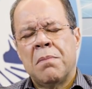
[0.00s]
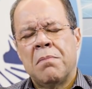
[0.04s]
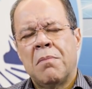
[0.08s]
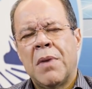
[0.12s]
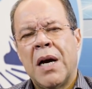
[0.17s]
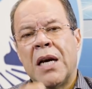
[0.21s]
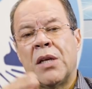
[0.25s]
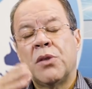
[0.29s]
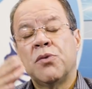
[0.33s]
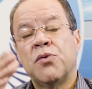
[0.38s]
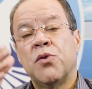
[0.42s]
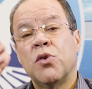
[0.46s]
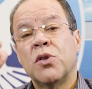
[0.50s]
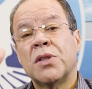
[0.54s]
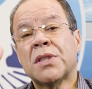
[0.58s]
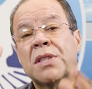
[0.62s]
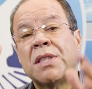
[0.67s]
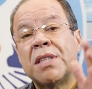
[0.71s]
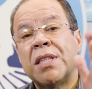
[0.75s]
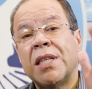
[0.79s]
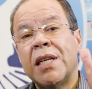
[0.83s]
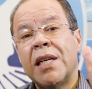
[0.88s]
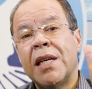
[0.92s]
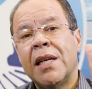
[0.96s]
Mas
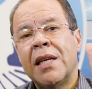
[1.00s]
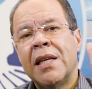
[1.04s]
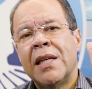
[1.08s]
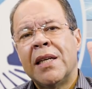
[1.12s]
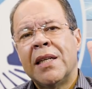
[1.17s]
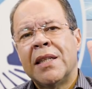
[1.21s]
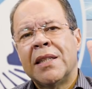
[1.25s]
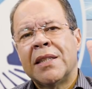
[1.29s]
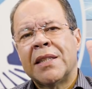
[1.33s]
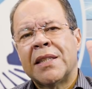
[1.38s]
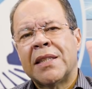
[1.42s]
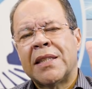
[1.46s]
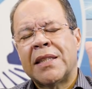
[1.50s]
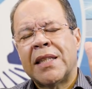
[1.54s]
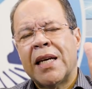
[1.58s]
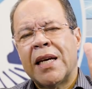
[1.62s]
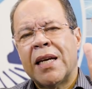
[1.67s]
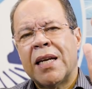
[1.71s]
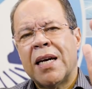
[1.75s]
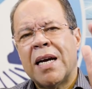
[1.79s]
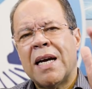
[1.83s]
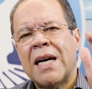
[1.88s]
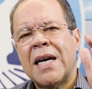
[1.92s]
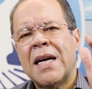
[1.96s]
você
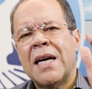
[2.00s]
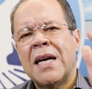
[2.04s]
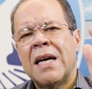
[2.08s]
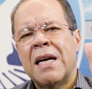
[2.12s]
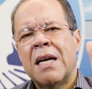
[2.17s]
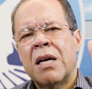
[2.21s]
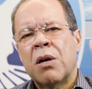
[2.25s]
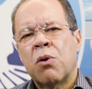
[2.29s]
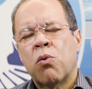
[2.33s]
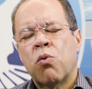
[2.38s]
será